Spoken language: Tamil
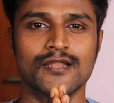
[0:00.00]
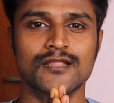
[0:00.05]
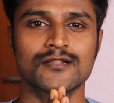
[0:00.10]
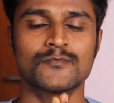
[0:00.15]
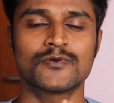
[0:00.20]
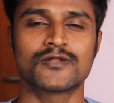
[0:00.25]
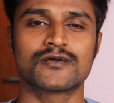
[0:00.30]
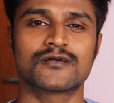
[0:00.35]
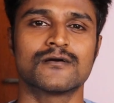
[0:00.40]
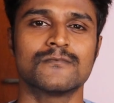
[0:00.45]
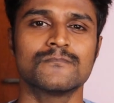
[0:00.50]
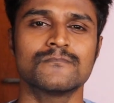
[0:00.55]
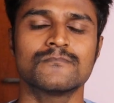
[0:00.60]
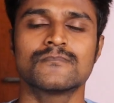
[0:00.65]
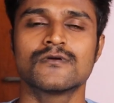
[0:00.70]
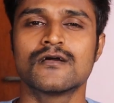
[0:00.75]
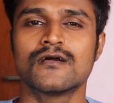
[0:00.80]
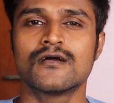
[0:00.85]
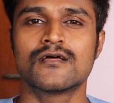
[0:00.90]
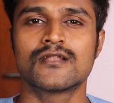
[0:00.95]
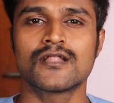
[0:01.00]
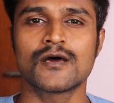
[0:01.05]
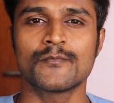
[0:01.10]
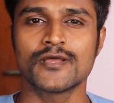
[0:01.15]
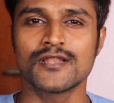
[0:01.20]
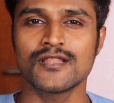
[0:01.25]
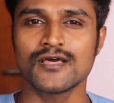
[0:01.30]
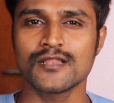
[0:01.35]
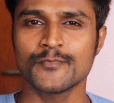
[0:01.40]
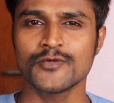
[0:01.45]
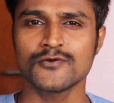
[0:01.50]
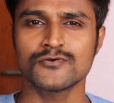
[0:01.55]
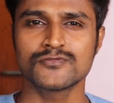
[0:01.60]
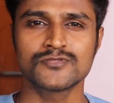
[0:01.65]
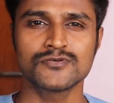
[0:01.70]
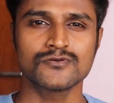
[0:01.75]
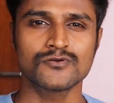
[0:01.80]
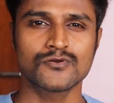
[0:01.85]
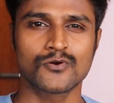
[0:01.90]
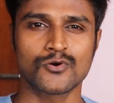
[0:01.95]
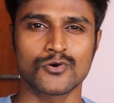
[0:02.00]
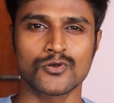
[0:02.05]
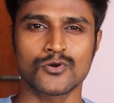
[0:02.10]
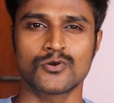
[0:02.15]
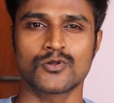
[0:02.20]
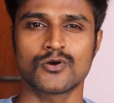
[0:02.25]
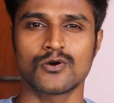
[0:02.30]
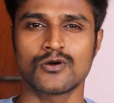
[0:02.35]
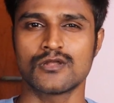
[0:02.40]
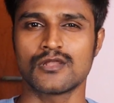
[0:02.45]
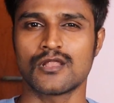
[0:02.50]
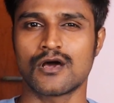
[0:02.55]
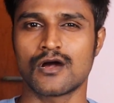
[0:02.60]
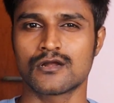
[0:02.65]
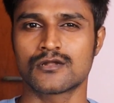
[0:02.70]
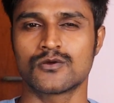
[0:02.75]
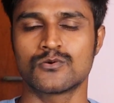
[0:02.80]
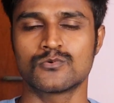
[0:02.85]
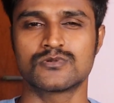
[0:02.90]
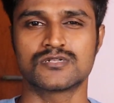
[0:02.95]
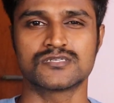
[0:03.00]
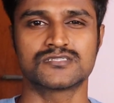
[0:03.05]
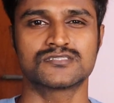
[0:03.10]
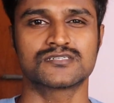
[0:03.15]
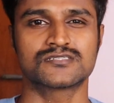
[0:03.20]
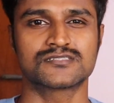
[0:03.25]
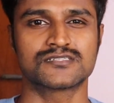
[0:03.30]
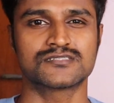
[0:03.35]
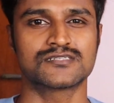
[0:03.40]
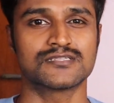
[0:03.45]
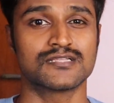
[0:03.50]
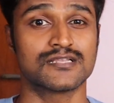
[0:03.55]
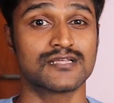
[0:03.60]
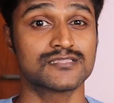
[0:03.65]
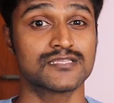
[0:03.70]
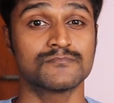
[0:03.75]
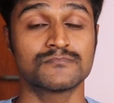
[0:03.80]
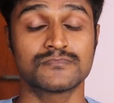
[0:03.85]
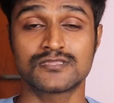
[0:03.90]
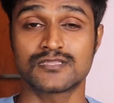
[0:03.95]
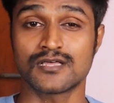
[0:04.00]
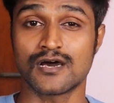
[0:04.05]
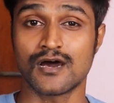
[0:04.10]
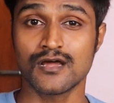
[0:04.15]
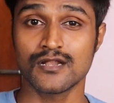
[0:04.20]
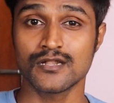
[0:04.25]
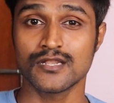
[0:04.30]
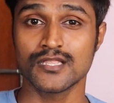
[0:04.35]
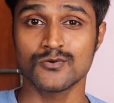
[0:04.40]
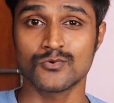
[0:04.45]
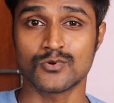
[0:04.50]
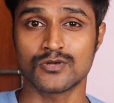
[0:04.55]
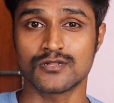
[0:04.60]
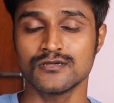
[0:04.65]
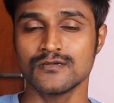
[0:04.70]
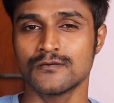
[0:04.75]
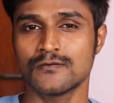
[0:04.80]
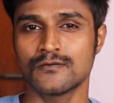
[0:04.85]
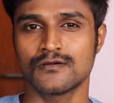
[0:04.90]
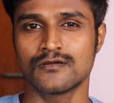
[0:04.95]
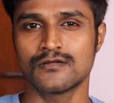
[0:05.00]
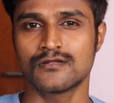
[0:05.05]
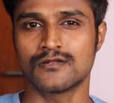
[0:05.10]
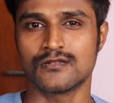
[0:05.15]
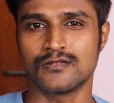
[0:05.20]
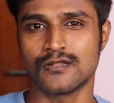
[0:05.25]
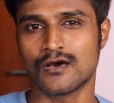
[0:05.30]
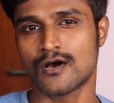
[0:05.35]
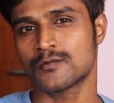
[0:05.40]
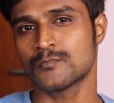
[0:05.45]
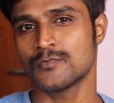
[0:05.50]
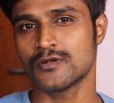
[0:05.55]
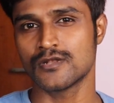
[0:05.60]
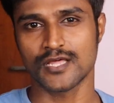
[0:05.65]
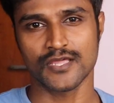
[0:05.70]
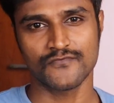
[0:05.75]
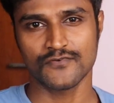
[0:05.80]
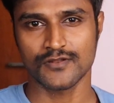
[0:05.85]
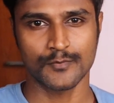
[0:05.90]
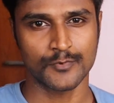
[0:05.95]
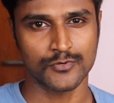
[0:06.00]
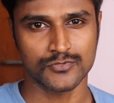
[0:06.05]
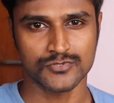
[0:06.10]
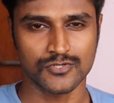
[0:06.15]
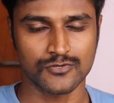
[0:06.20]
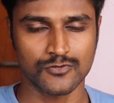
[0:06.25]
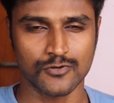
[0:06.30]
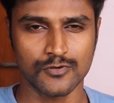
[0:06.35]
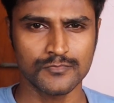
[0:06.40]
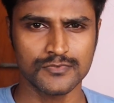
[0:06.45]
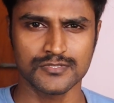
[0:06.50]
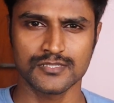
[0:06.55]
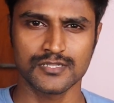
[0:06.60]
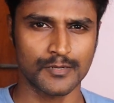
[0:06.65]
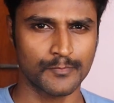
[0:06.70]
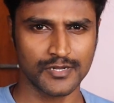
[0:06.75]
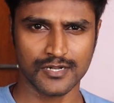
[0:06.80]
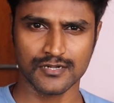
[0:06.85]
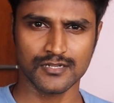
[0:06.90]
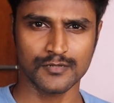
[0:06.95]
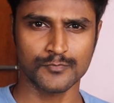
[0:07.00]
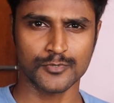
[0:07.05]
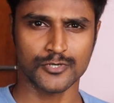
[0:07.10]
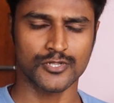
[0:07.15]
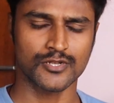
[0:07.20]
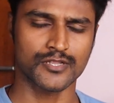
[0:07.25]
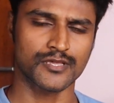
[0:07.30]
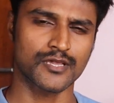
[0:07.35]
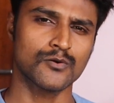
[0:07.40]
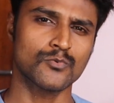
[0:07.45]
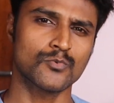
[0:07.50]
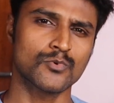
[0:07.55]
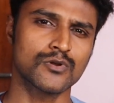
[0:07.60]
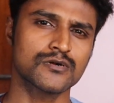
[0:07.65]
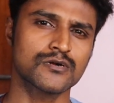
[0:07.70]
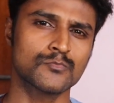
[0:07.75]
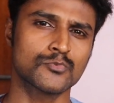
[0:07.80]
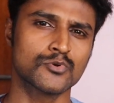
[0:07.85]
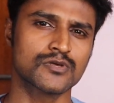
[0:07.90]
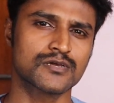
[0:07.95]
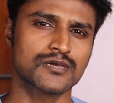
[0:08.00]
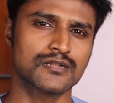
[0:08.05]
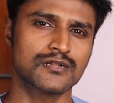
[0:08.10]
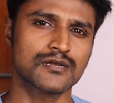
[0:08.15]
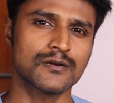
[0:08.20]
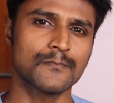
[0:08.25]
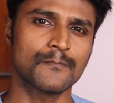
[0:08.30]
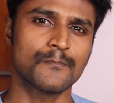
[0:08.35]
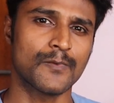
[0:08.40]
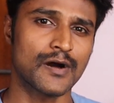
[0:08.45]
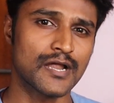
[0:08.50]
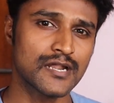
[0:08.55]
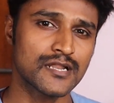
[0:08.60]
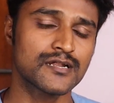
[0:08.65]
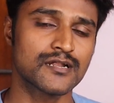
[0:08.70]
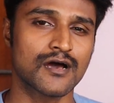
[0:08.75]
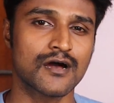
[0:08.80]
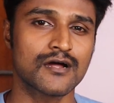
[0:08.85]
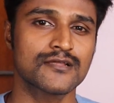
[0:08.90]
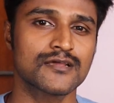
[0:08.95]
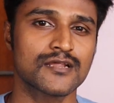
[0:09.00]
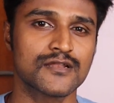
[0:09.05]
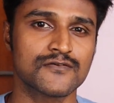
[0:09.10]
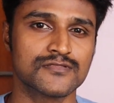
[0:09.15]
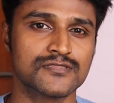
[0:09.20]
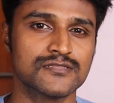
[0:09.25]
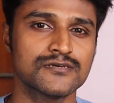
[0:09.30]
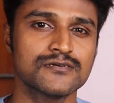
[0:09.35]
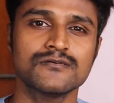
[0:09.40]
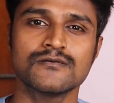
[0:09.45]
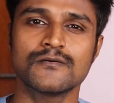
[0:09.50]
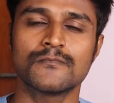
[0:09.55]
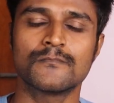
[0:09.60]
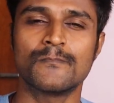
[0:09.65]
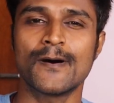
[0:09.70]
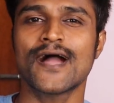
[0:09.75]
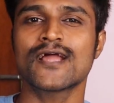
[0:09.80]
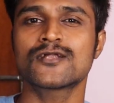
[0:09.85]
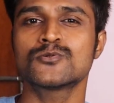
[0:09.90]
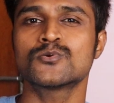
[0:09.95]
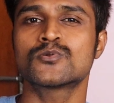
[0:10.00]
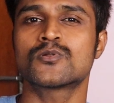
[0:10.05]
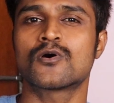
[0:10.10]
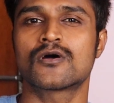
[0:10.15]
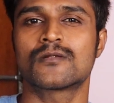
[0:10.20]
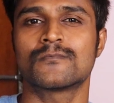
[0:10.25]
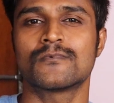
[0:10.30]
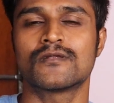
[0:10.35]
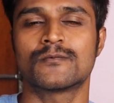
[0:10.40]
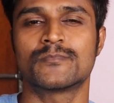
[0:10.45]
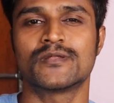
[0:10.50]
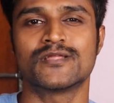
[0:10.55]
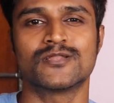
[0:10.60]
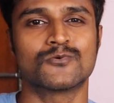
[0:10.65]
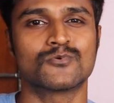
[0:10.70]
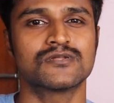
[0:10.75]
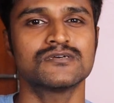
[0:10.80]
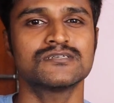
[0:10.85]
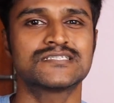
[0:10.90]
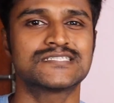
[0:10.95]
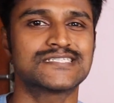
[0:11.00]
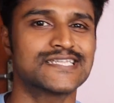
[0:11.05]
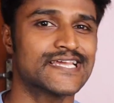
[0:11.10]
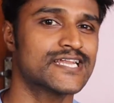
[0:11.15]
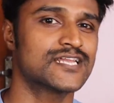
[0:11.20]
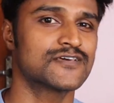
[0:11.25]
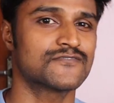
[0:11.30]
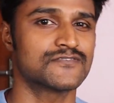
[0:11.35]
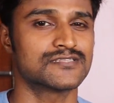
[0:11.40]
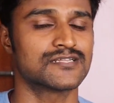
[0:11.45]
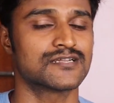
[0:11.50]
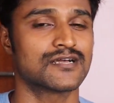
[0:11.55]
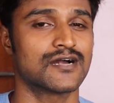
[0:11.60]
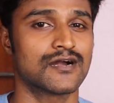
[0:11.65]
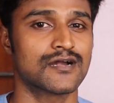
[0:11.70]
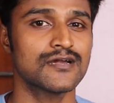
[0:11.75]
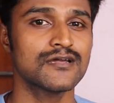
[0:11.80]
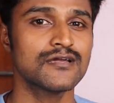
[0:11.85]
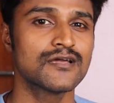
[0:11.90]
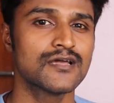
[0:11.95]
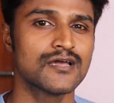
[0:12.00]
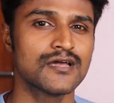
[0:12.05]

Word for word: எல்லாருக்கும் வணக்கம் நம்ம எல்லாருமே வந்து கொரோனா லாக்டவுன் ரெஸ்ட்ரிக்ஷன்ஸ் இது எல்லாத்தையும் தாண்டி ஒரு நார்மல் லைஃப்க்கு நம்ம வந்திருக்கோம் இது நம்ம நாட்டில் மட்டும் இல்லைங்க உலகம் முழுக்க இருக்க பல நாடுகள் வந்து பேக் டு நார்மல் அப்படின்ற ஒரு ஸ்டேட்டுக்கு வந்திருக்காங்க